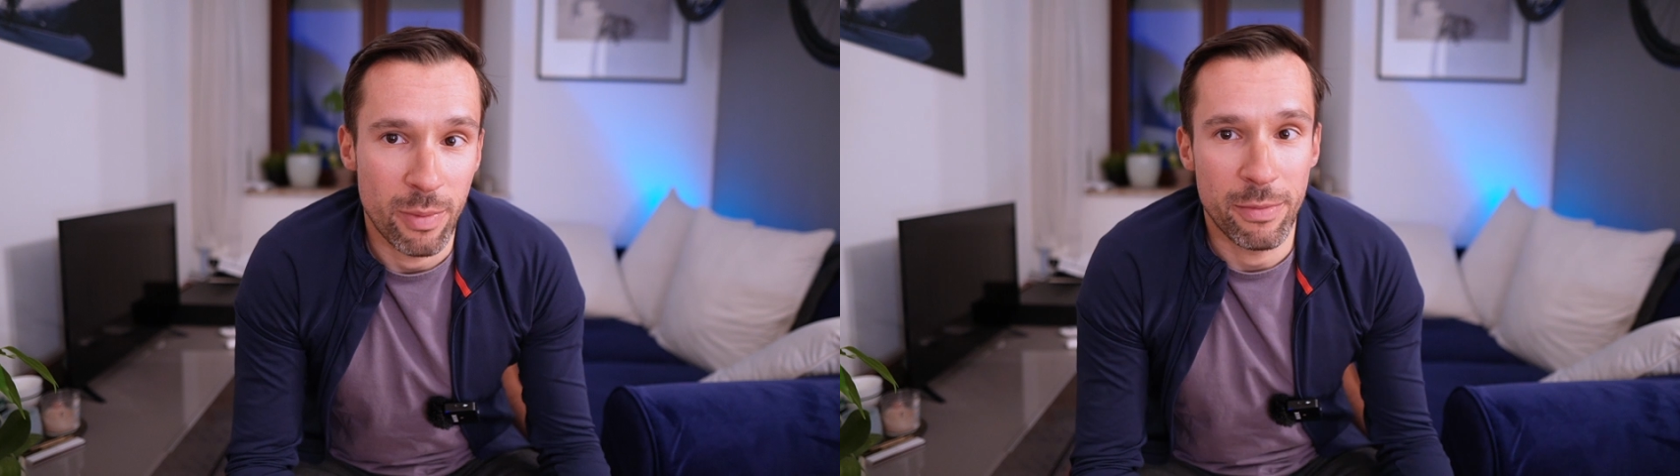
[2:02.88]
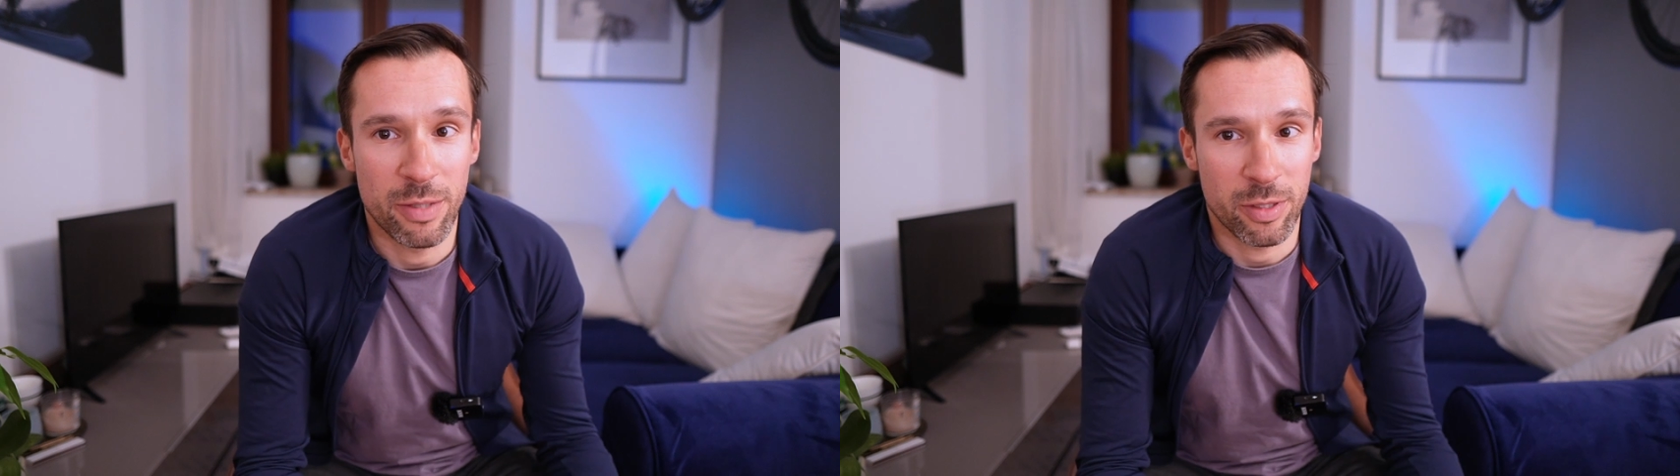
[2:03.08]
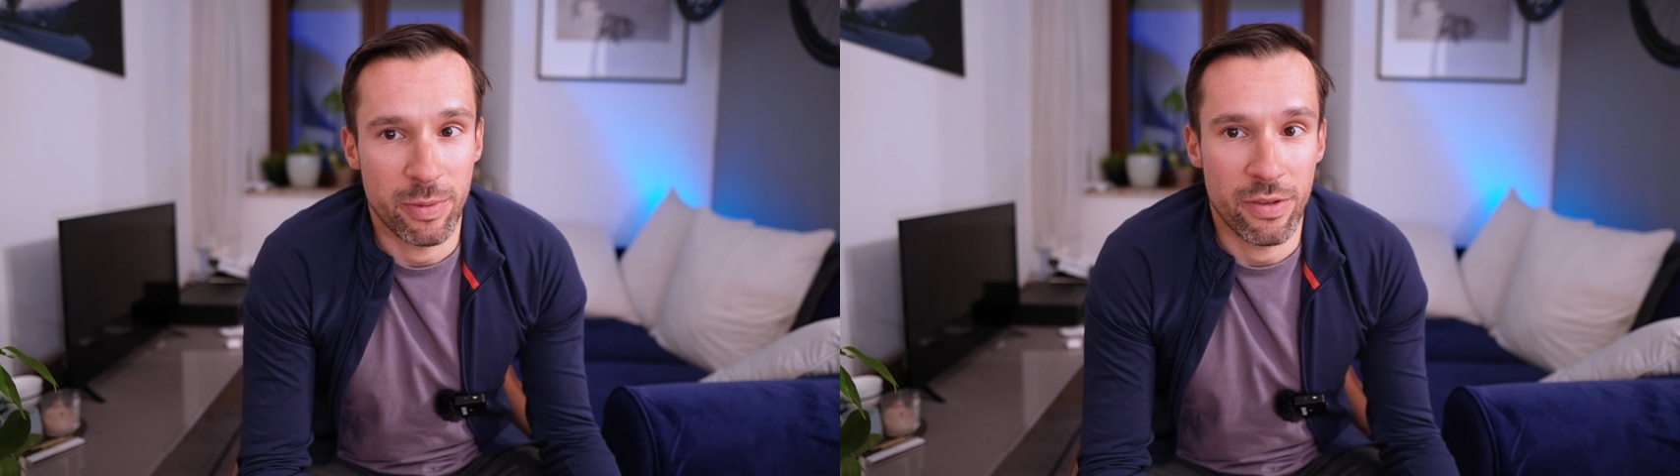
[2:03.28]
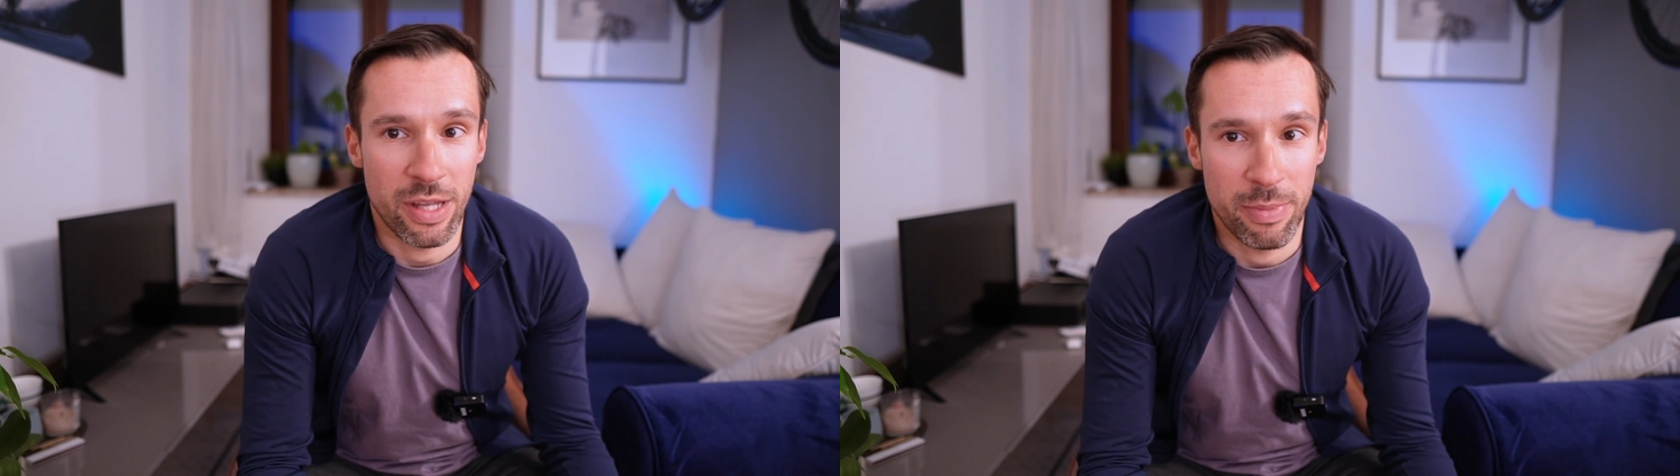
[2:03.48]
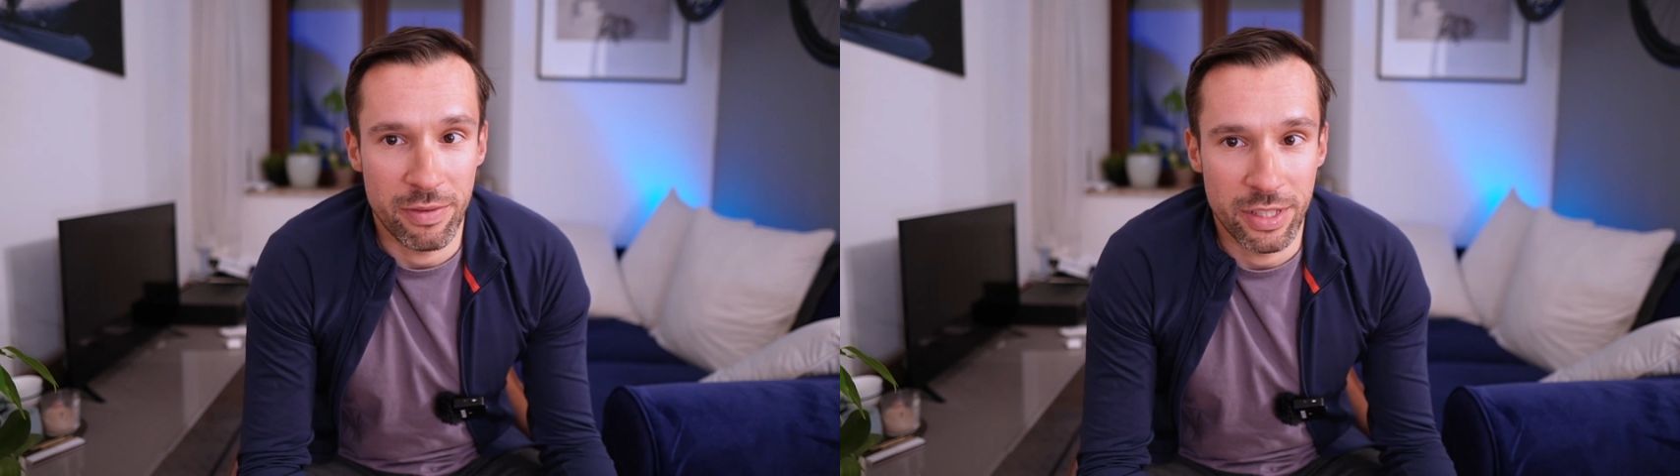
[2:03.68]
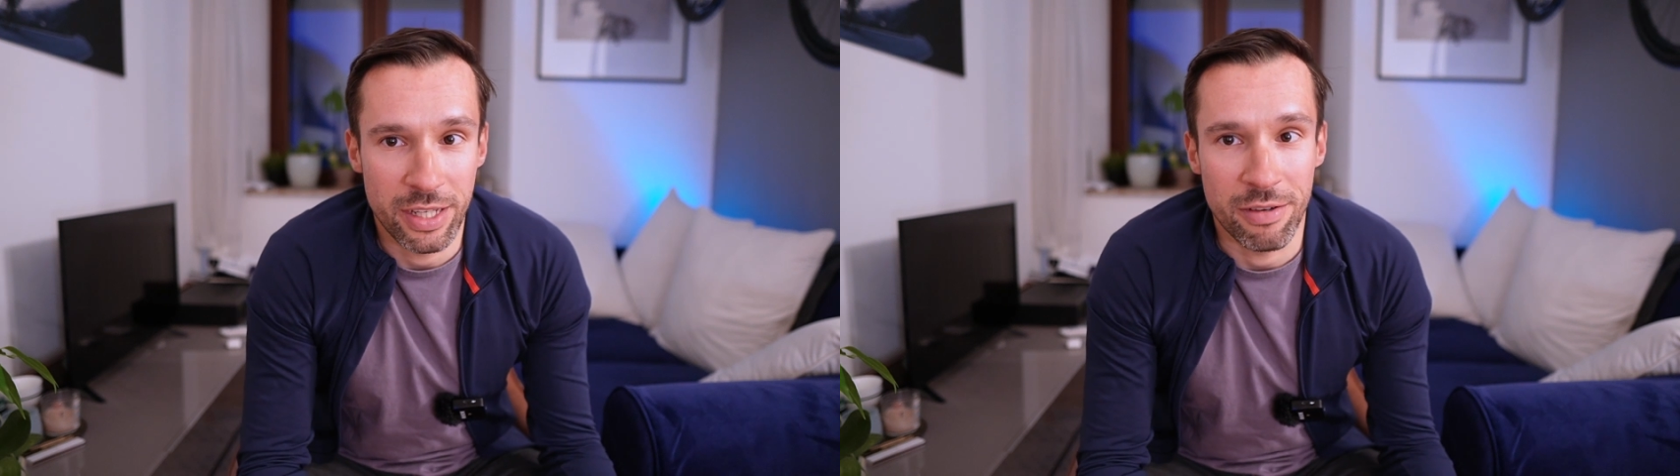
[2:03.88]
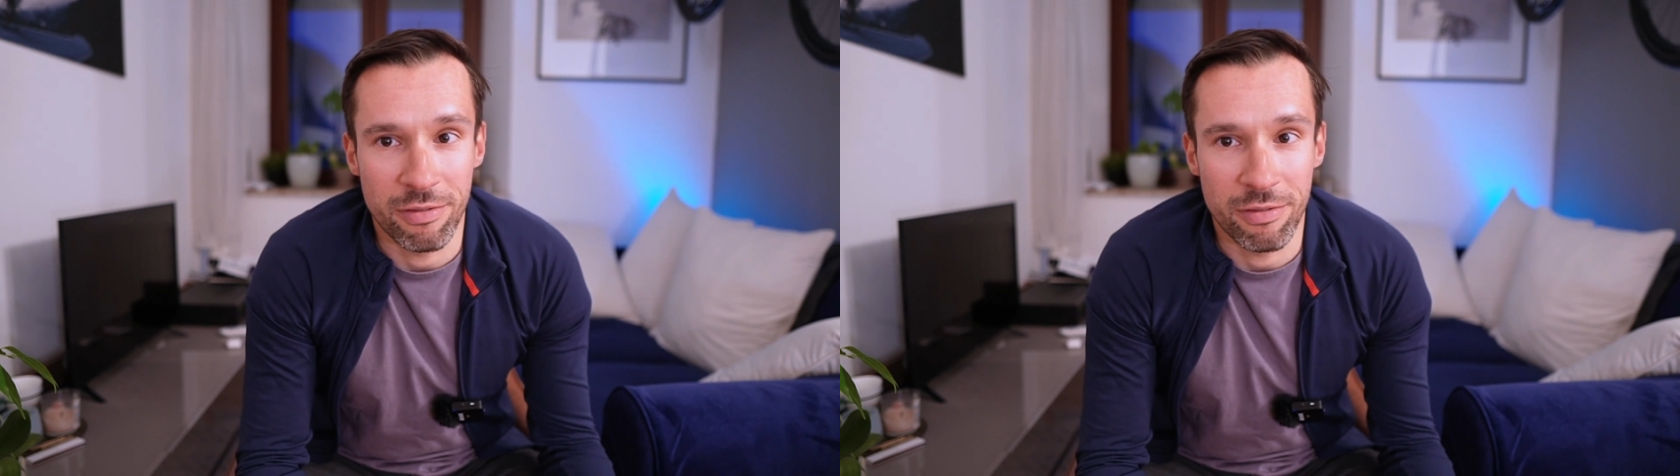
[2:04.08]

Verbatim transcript: ma być pozbawiona pewnych